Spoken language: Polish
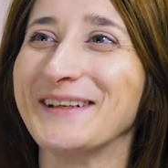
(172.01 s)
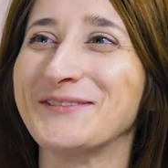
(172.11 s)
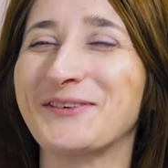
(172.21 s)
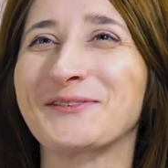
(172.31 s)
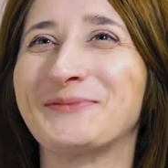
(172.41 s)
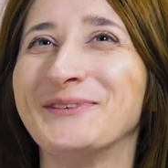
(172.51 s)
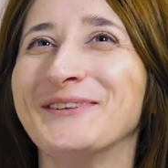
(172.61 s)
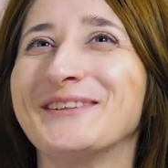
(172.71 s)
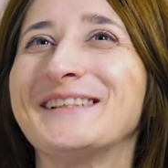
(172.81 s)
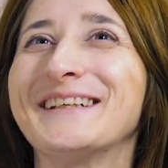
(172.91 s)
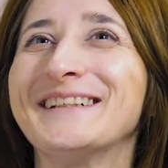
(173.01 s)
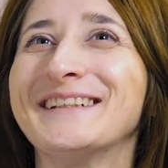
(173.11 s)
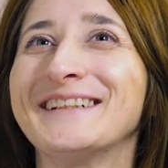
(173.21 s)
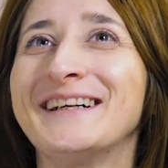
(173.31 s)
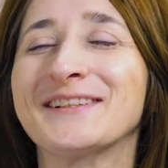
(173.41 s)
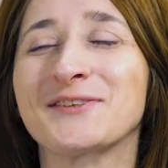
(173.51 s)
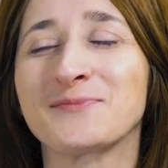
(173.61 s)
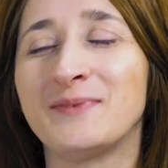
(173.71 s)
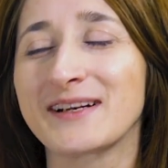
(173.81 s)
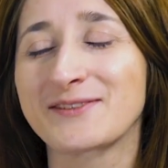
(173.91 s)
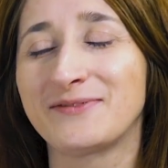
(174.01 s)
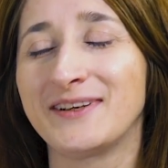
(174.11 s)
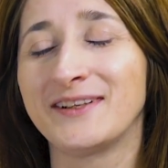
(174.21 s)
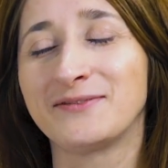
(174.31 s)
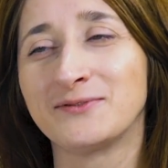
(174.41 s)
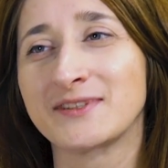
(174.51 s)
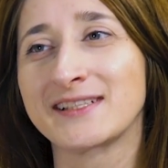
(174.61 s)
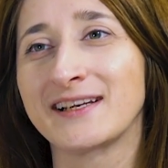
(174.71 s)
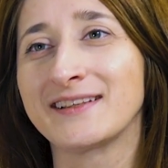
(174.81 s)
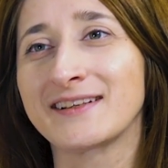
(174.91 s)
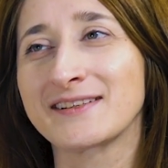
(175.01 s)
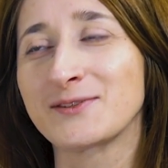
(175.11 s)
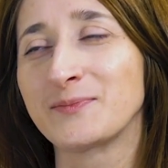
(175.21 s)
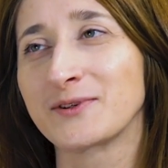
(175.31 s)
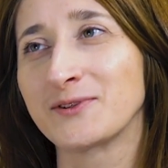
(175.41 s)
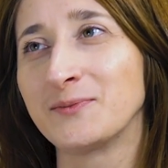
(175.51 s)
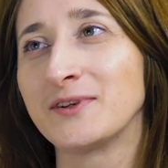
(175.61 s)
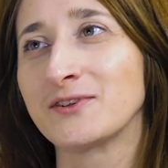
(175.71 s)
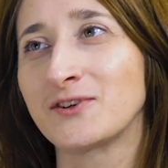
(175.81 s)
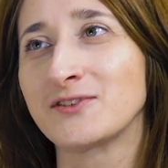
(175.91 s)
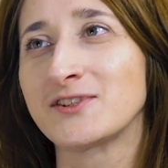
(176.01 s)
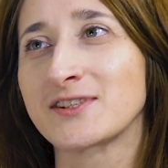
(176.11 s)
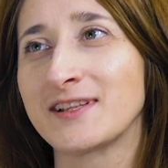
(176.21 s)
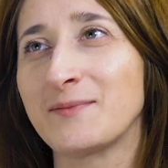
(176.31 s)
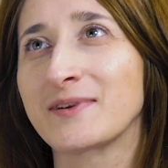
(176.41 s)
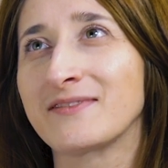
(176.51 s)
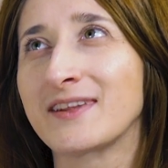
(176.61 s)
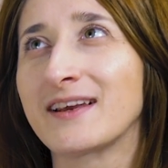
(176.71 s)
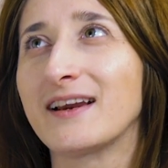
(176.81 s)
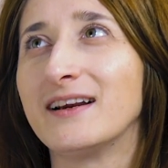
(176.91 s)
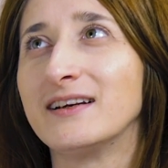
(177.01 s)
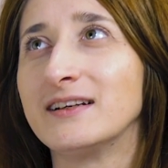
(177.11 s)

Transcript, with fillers: we wspólnocie, ale to jest bardzo fajna funkcja i teraz dopiero do mnie dochodzi, że naprawdę